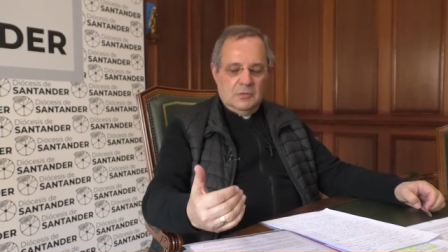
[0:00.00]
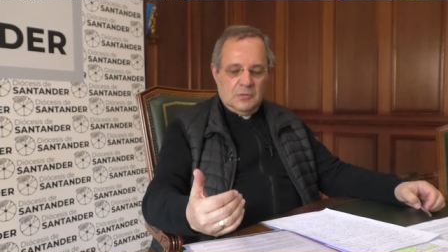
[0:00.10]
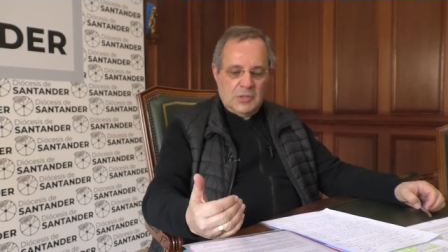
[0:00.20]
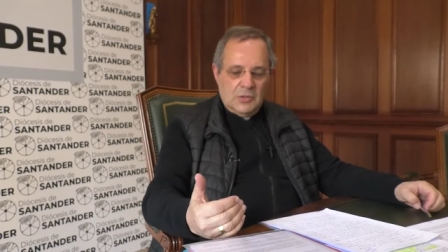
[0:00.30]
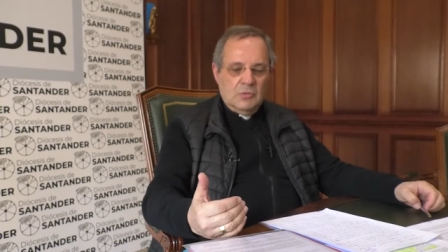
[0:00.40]

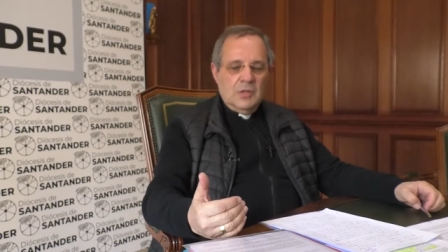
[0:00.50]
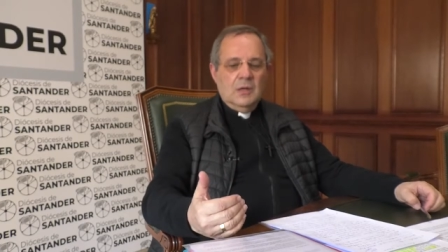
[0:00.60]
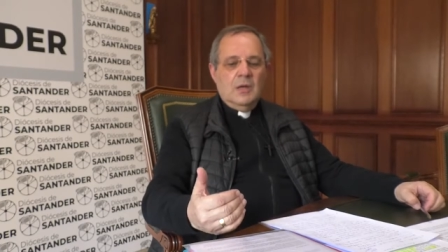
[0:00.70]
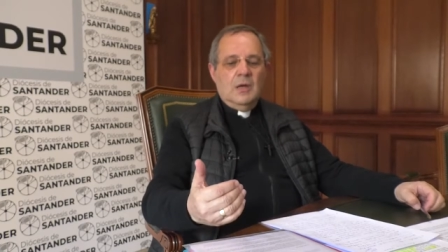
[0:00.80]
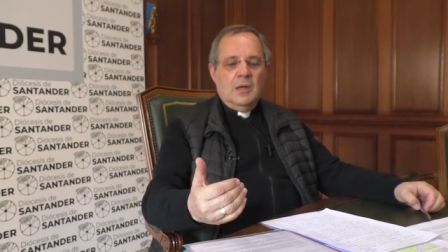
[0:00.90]
nos
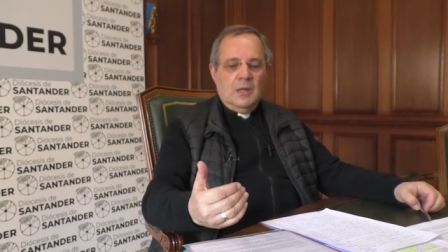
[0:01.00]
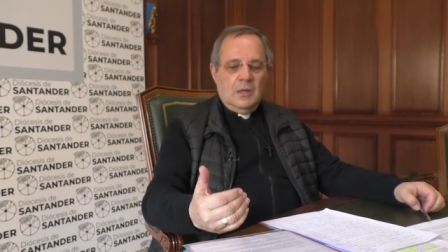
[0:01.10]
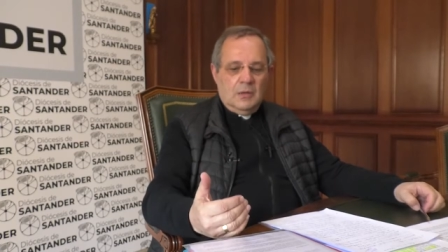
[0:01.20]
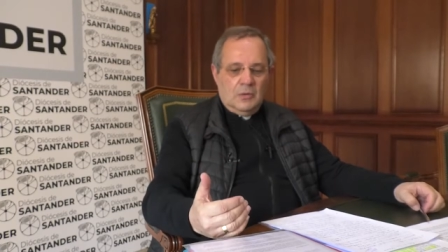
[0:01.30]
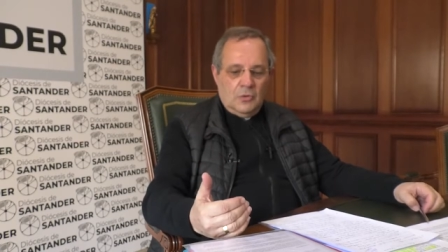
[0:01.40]
ayudan
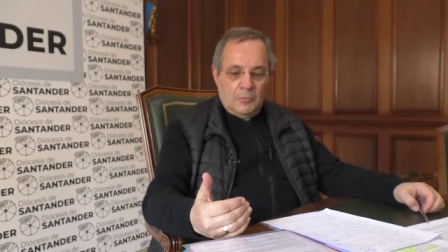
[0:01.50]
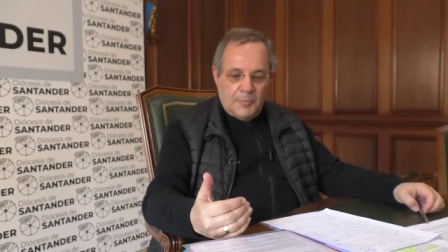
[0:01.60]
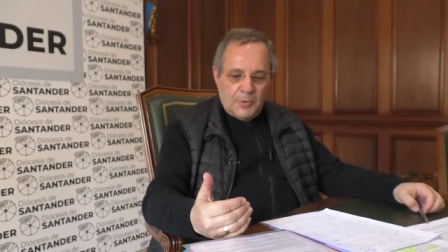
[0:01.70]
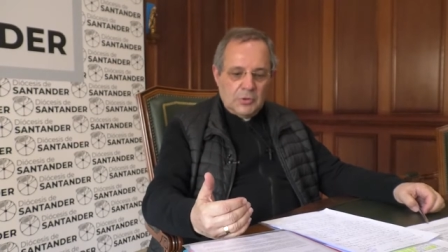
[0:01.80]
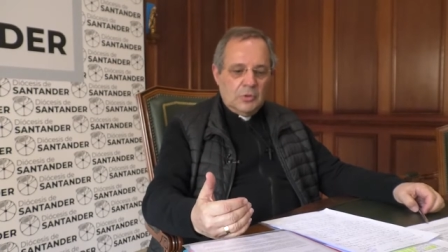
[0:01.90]

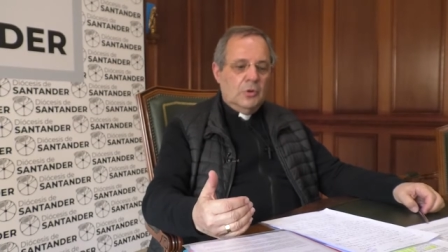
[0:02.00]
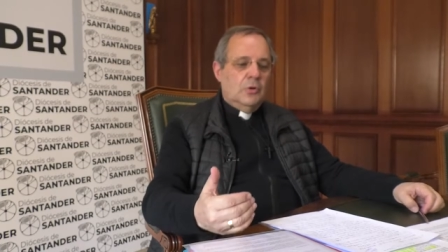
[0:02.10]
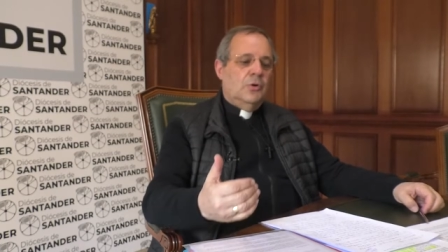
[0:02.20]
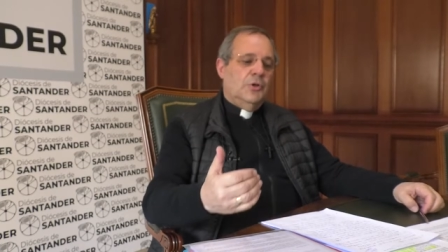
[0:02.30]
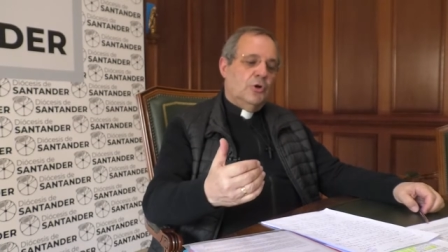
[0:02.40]
como
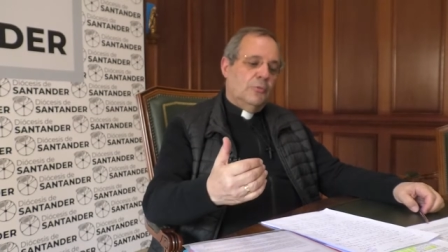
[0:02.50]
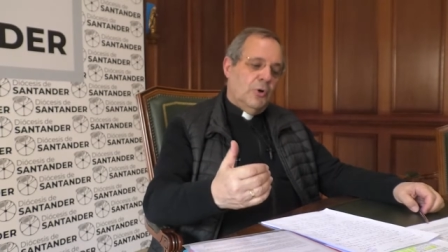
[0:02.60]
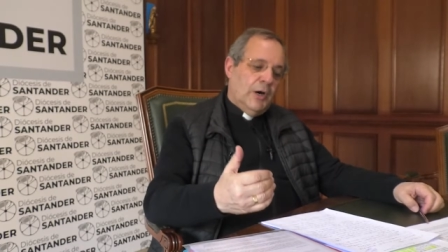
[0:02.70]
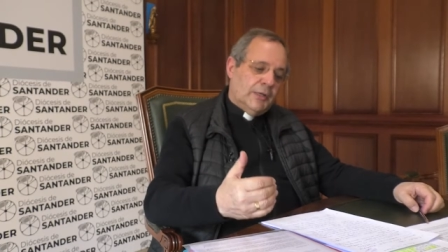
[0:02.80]
protocolo y como